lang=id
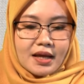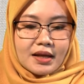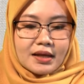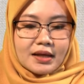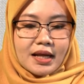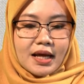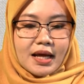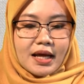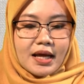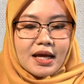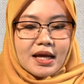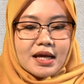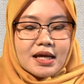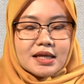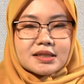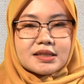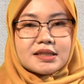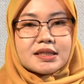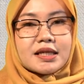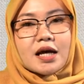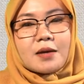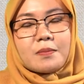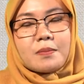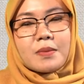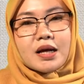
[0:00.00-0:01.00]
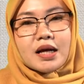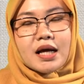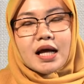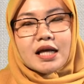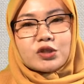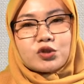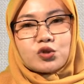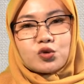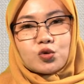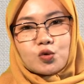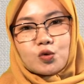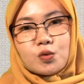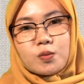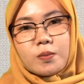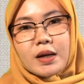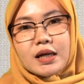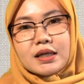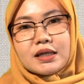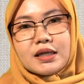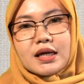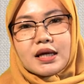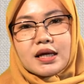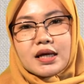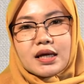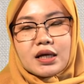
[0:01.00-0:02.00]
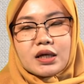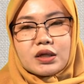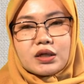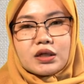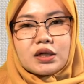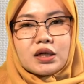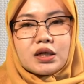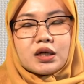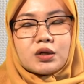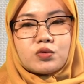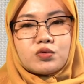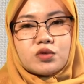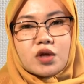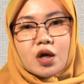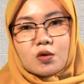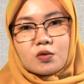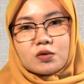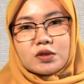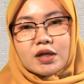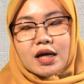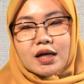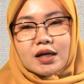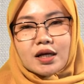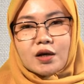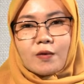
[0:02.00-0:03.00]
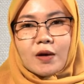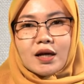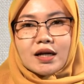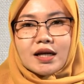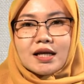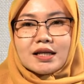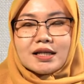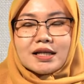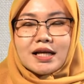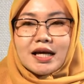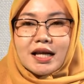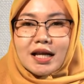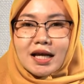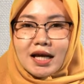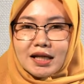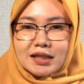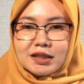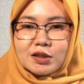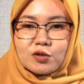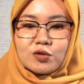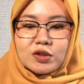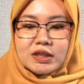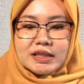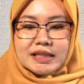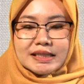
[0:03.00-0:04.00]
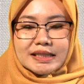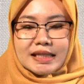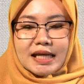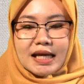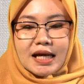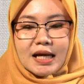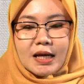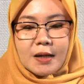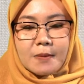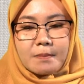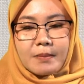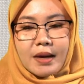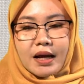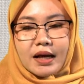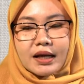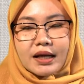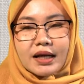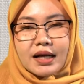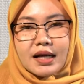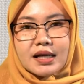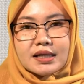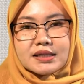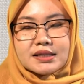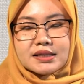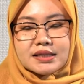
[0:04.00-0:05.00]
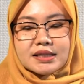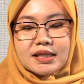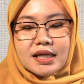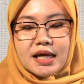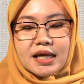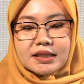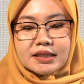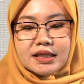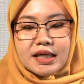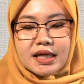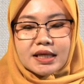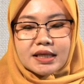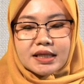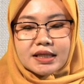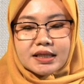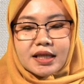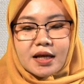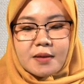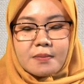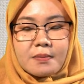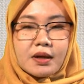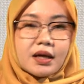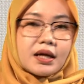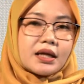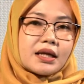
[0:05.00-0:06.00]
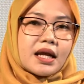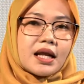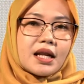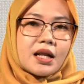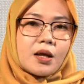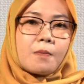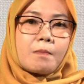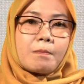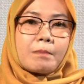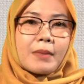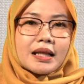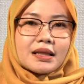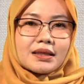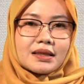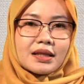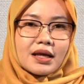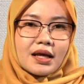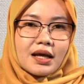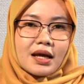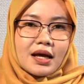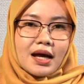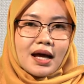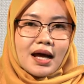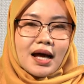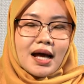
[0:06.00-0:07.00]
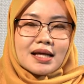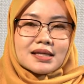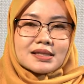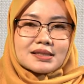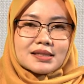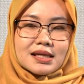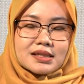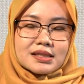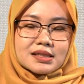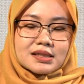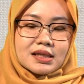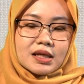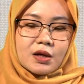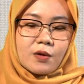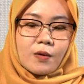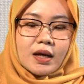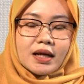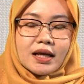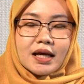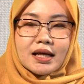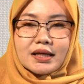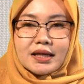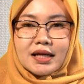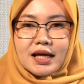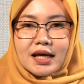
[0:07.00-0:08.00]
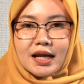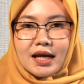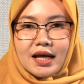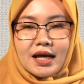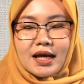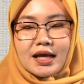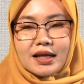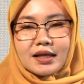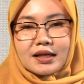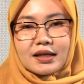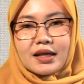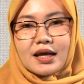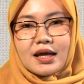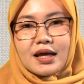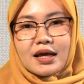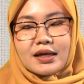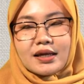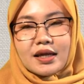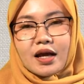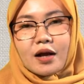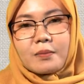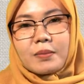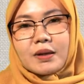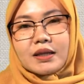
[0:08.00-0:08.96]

Nah, jika mengacu pada eh, Undang-Undang uh, Kewarganegaraan di Indonesia, maka setidaknya kita mengenal empat asas kewarganegaraan. Yang